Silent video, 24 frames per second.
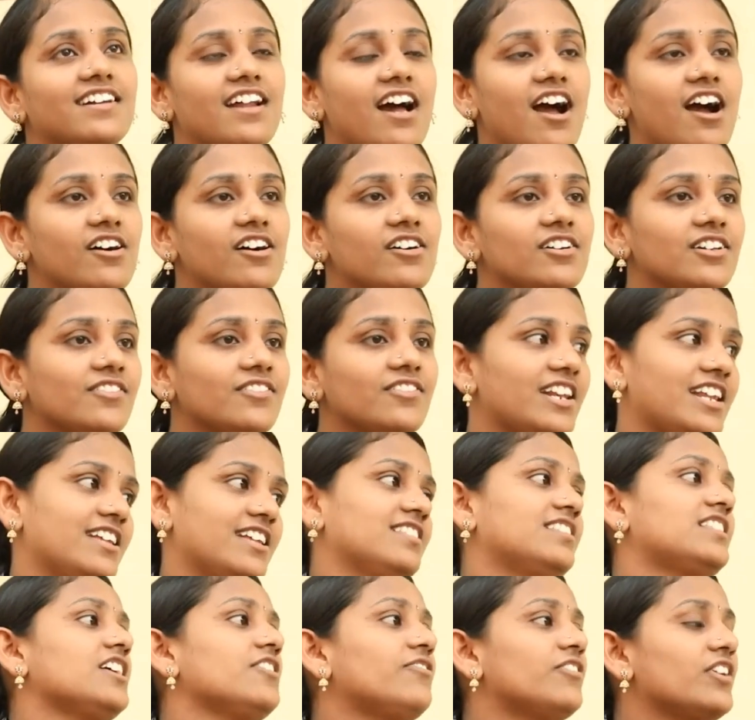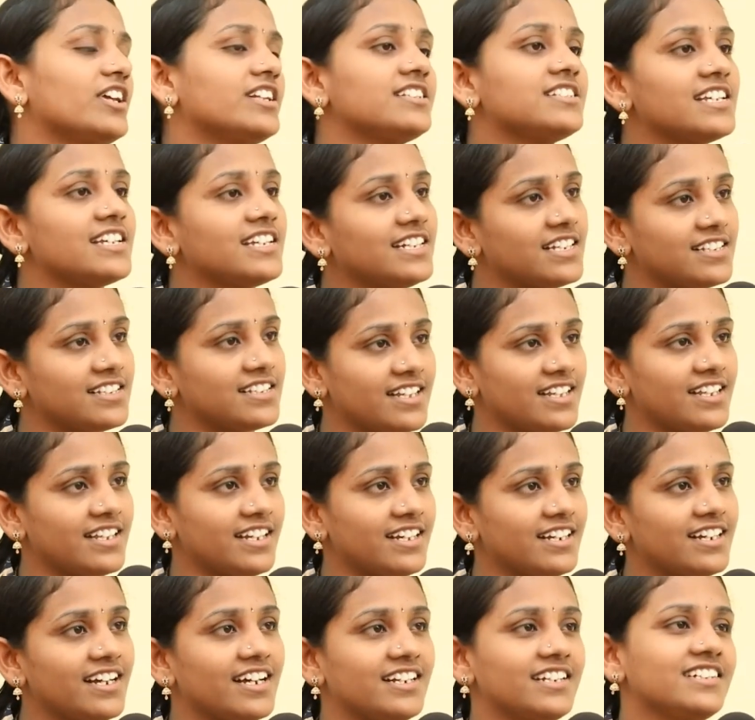రాహుల్ వాళ్ళు ఎంత ఫ్రెండ్స్ అయినా
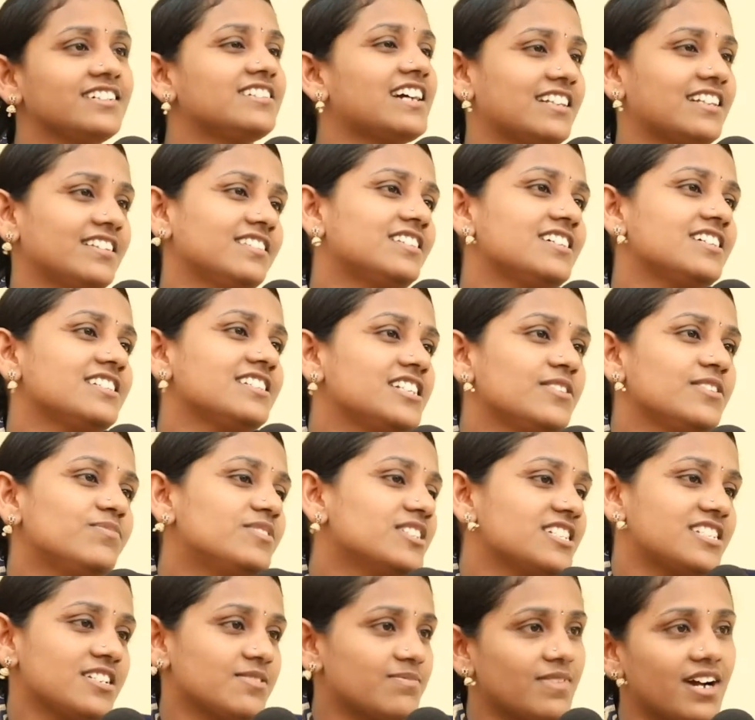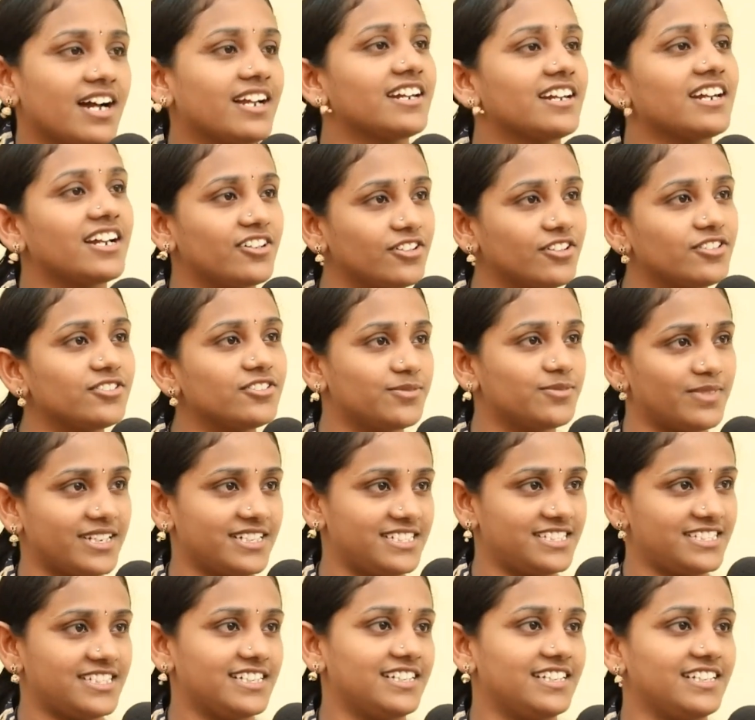సరే కానీ అంత చీప్ చేసి మాట్లాడొద్దు
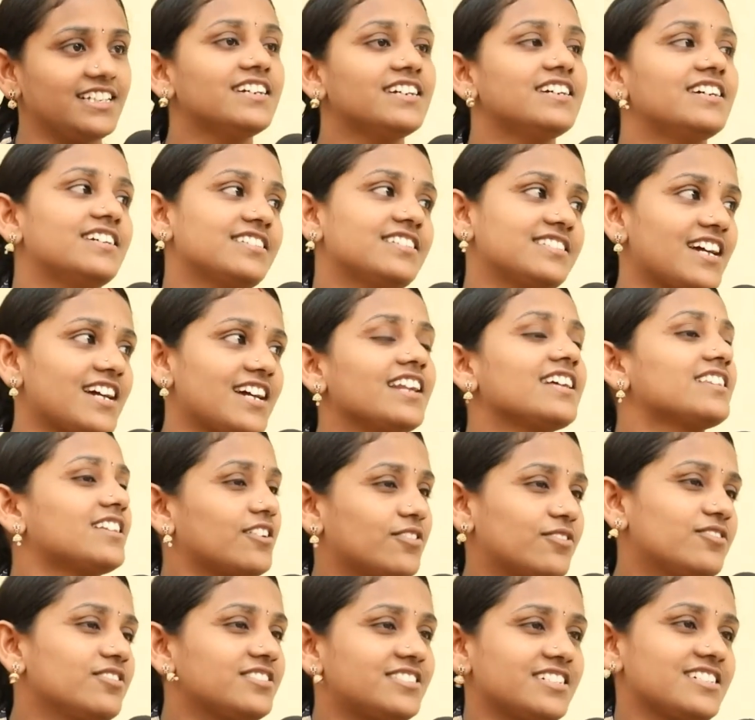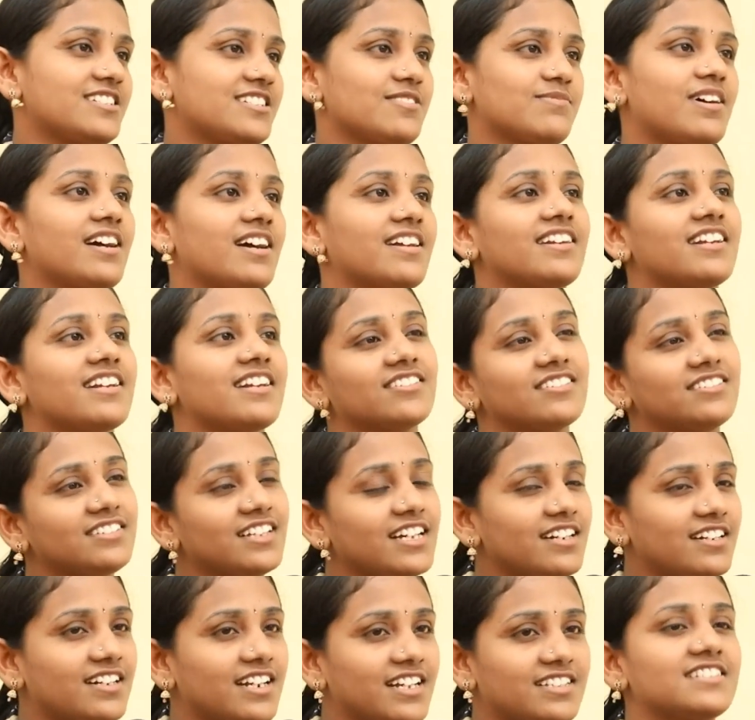మనిషిని చాలా తక్కువ చేసి మాట్లాడుతుంది
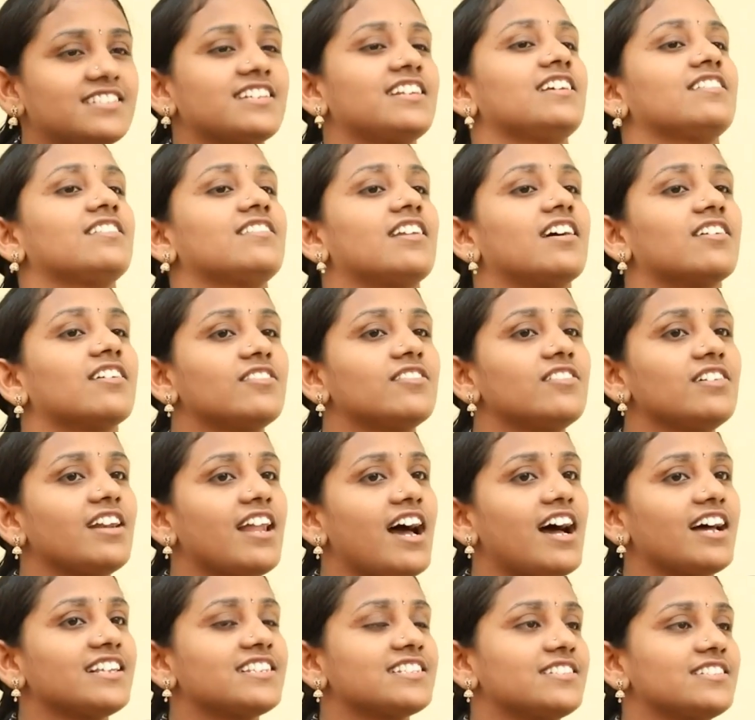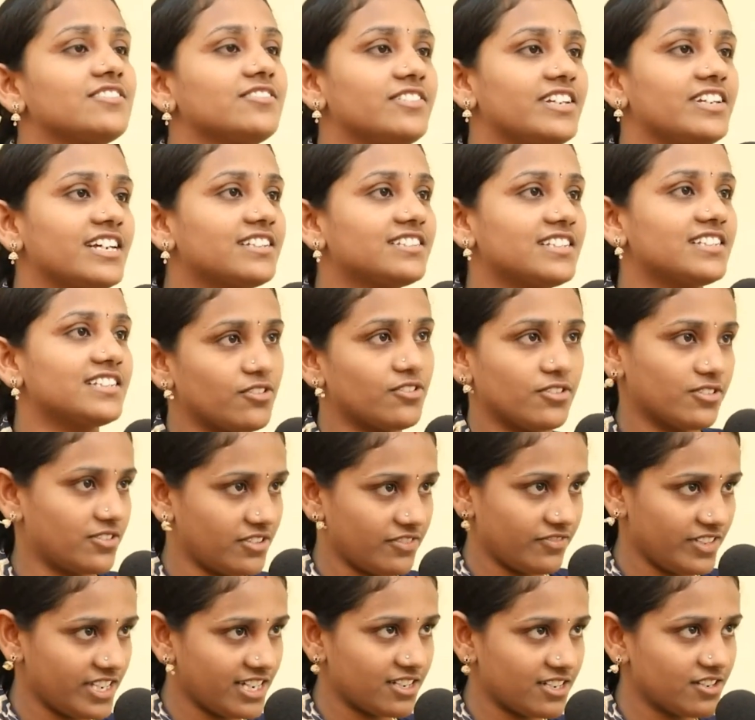తను నచ్చలేదు నాకు లాస్ట్ వీక్ తను
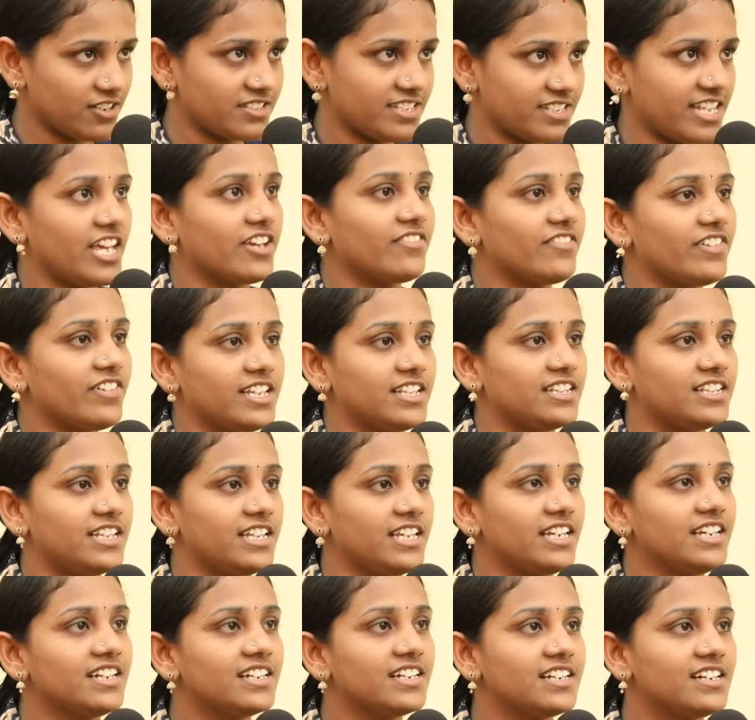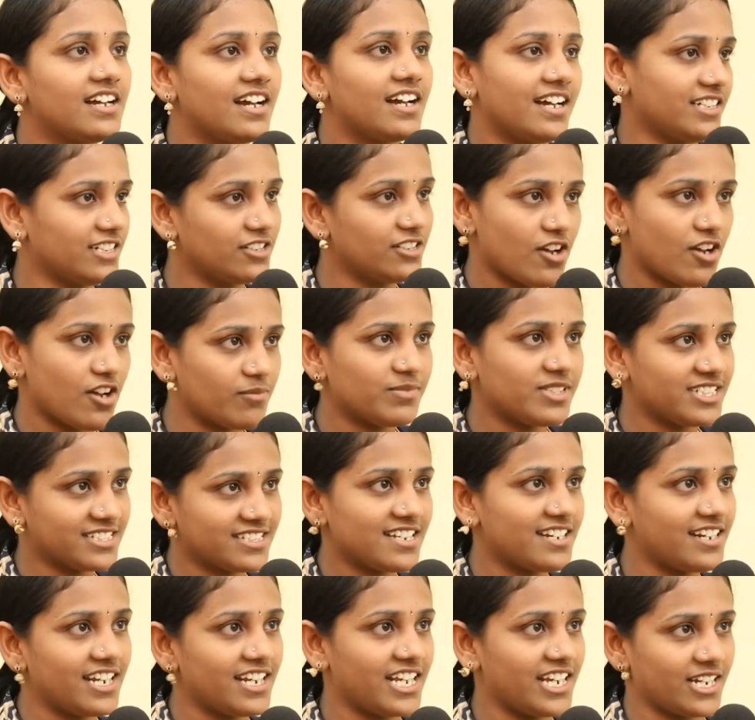ఒక వీక్లో సేవ్ అయింది అంటే
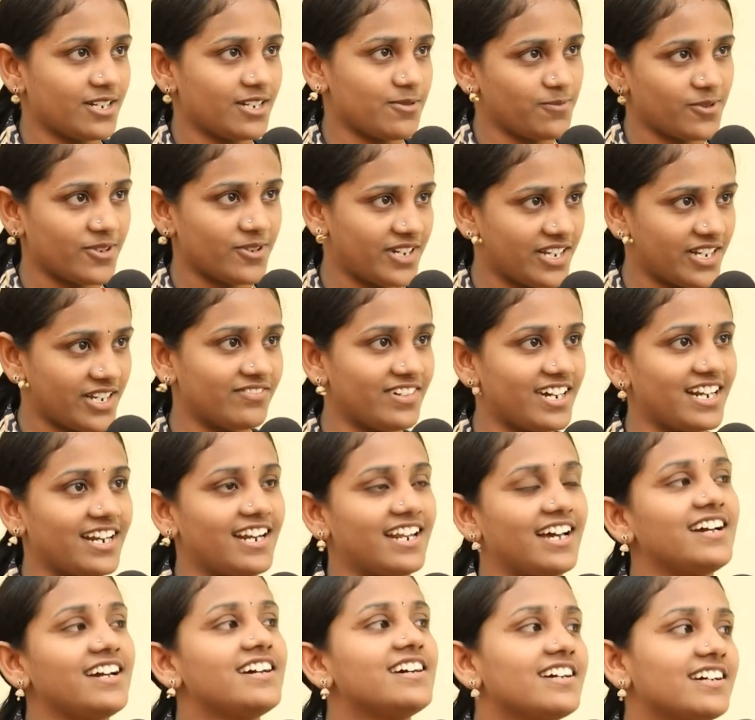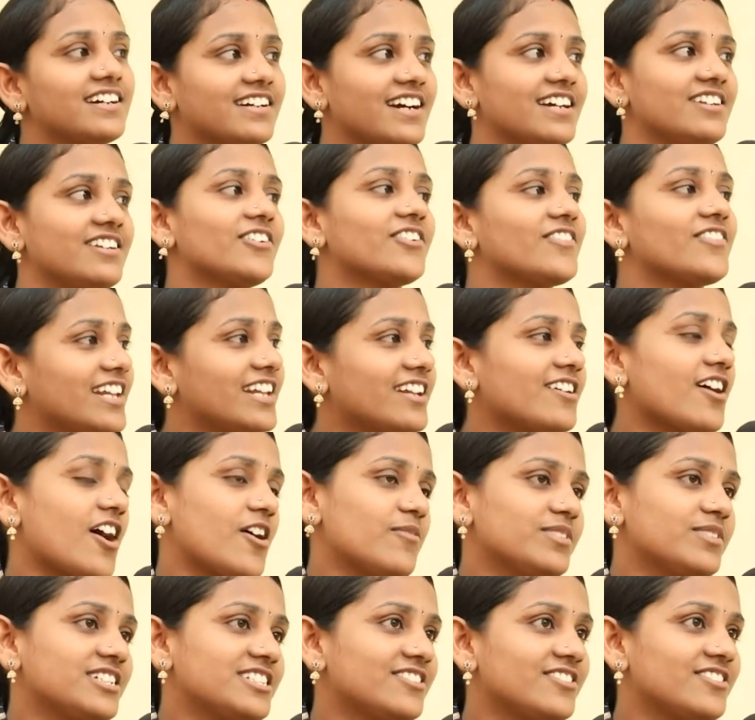నామినేషన్ లేకపోవడం వల్ల కానీ ఒకవేళ
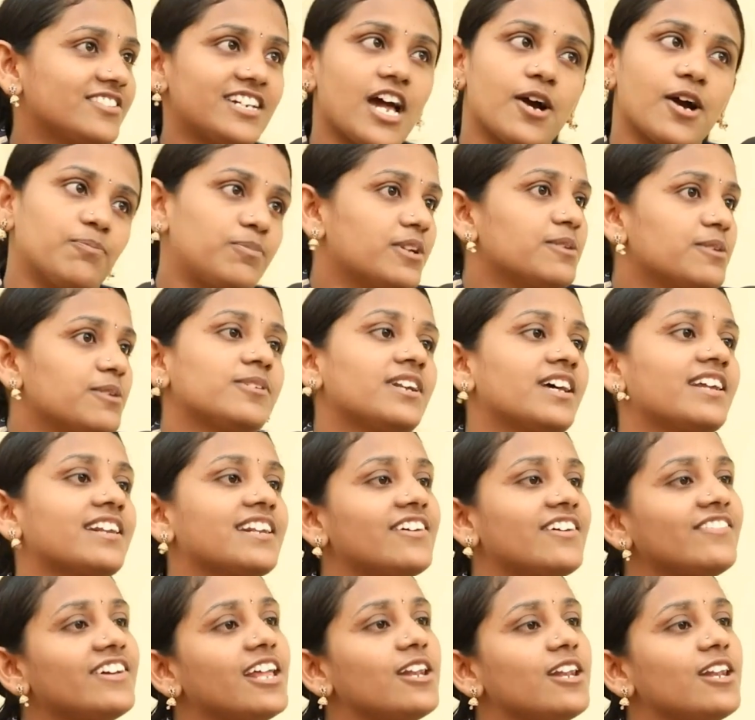నామినేషన్ ఉంటే అప్పుడే పునర్నవి